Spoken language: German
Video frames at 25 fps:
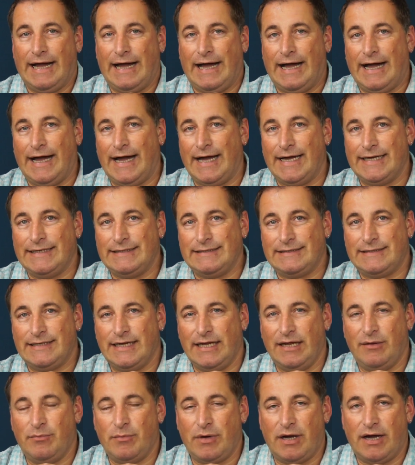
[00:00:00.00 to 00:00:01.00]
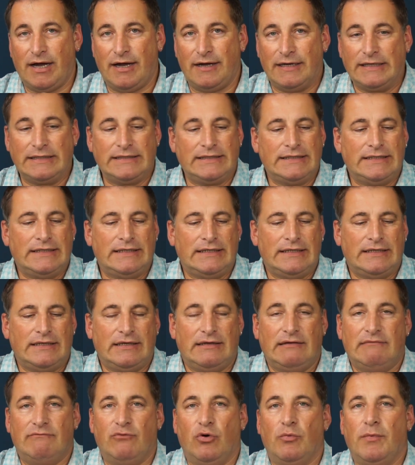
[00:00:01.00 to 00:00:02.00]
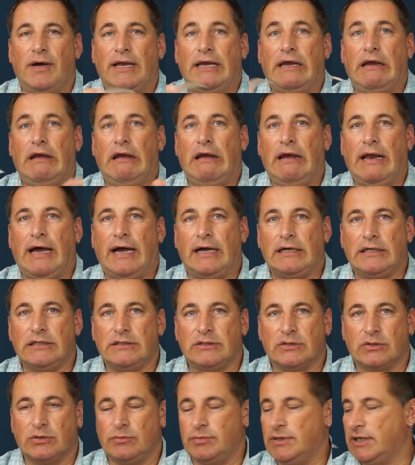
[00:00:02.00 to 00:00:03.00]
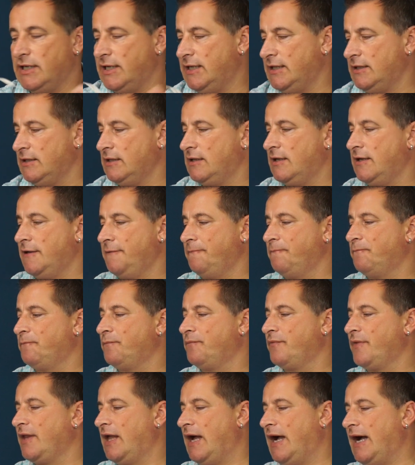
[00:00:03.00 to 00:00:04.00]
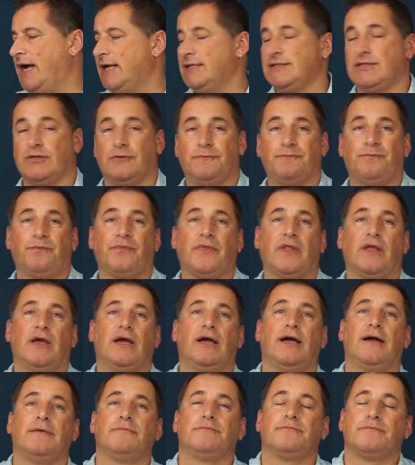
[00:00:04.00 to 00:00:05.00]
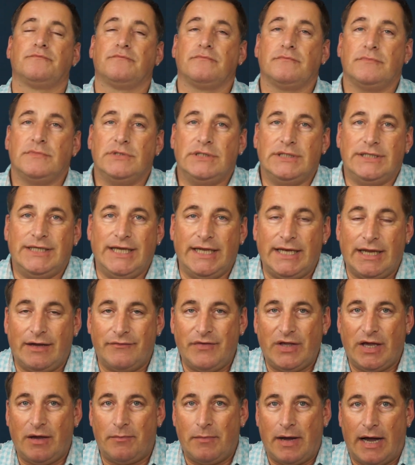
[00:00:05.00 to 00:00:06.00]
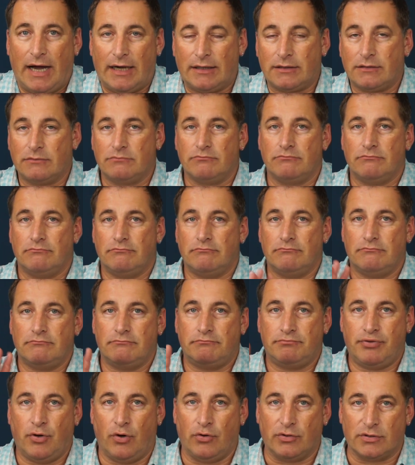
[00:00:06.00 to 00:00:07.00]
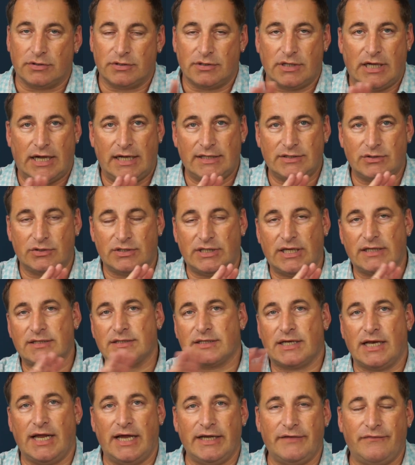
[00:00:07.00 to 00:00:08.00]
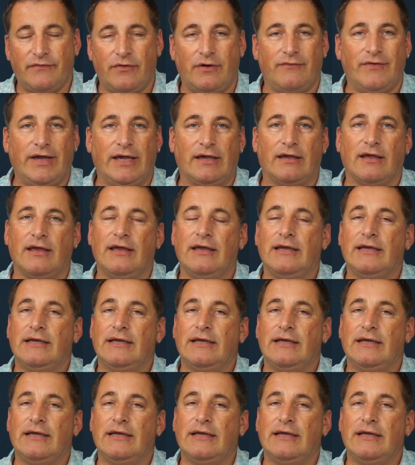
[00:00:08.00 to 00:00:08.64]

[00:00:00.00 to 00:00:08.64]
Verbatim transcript: ein Thema, wo man lange drüber reden kann. Also, ähm, jeder wie er mag. Punkt. Also das gleich vorweg.